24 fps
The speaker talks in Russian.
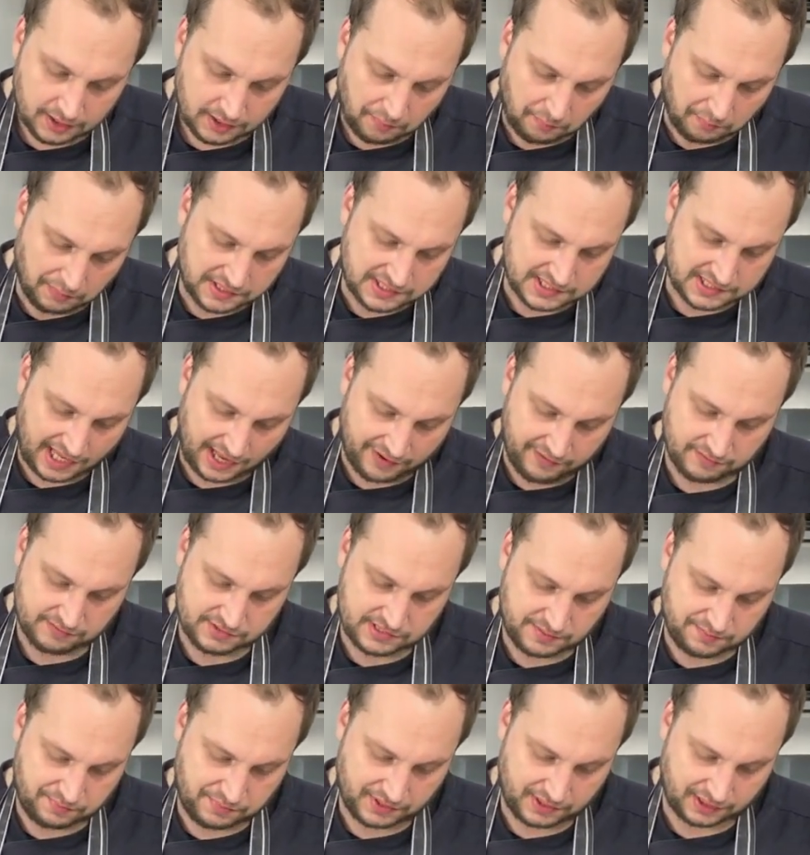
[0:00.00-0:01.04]
Мы ставим
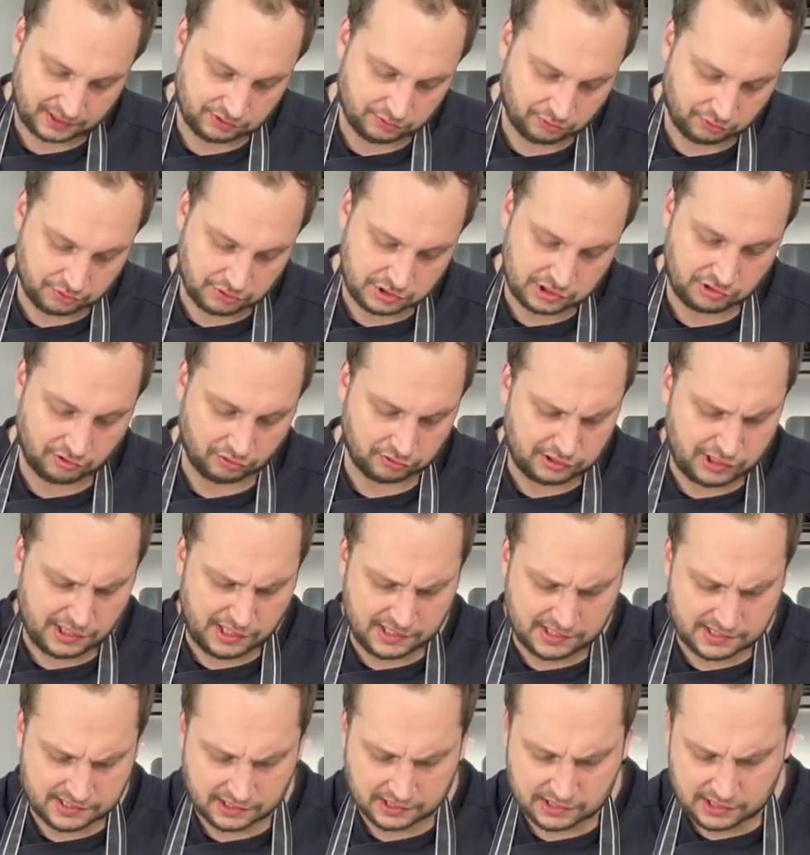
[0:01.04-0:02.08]
температуру
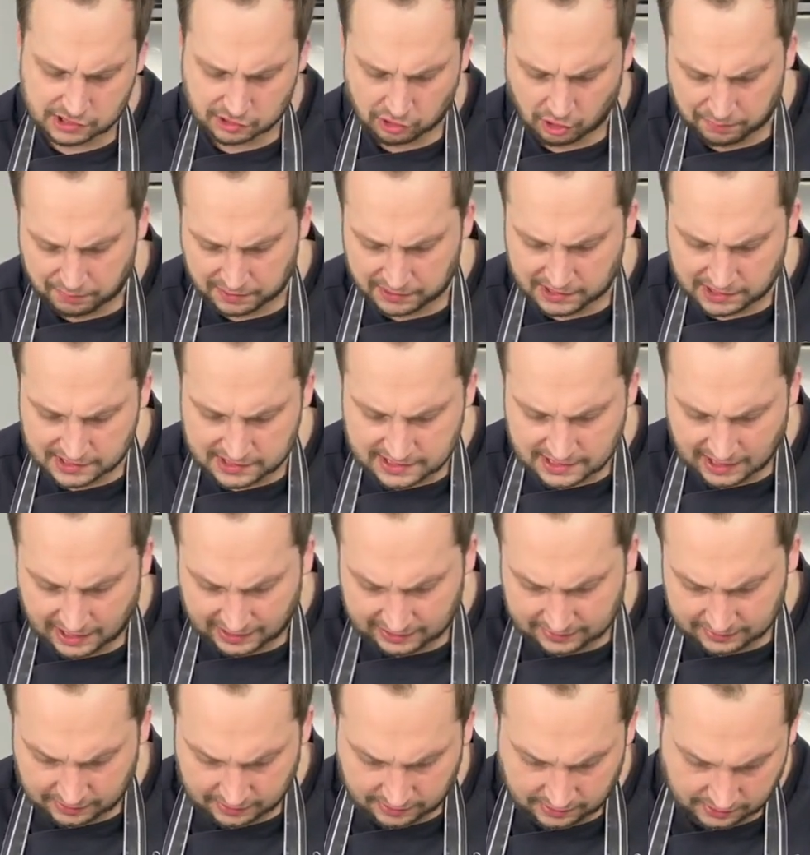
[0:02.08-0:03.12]
130-150